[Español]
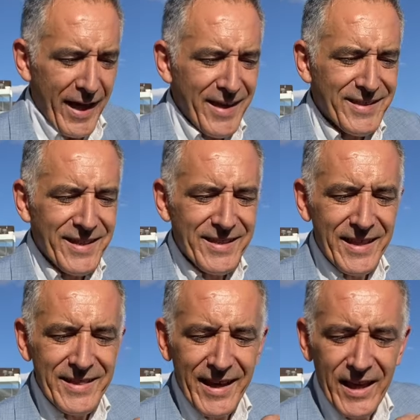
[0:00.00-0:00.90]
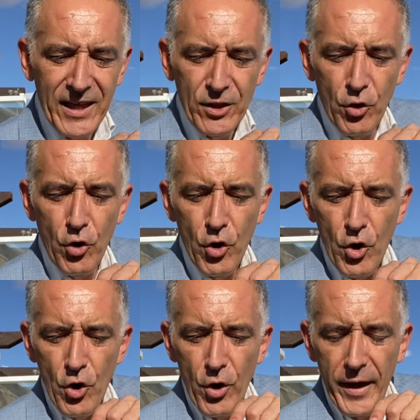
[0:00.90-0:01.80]
Este es en tejido,
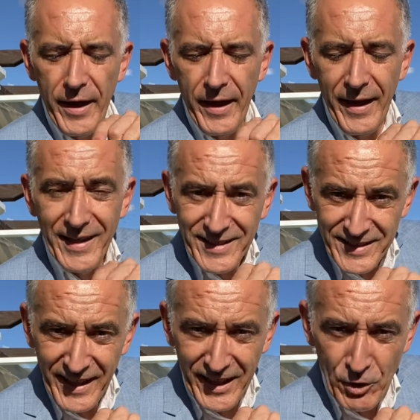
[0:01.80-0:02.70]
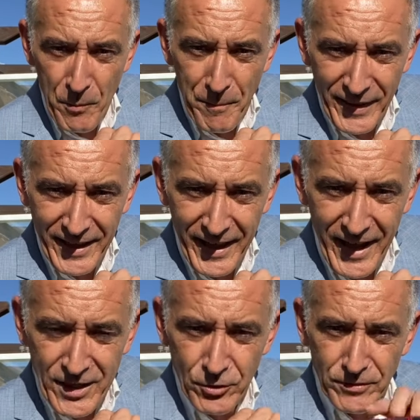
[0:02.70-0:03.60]
eh, este es tejido en pata de
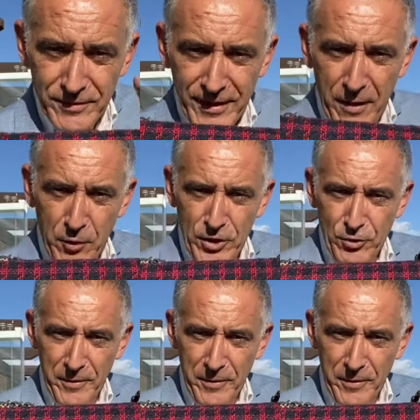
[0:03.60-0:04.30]
gallo, qué bonito,